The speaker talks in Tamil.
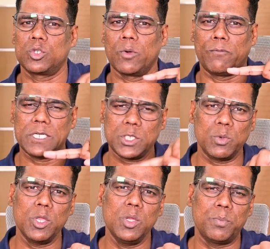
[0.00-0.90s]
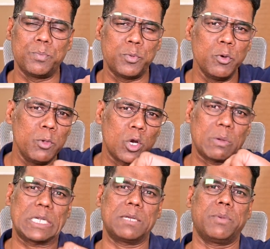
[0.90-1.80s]
ஸோ ஃபர்ஸ்ட் வந்து
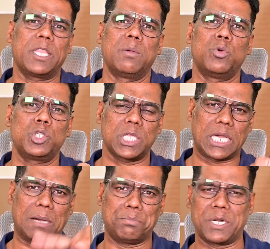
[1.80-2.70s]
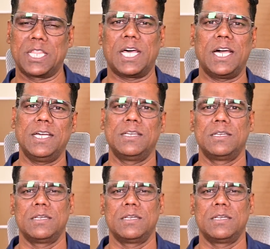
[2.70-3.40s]
பூமியோட வட்டப்பாதையை முடித்ததுக்கு அப்புறம் தான்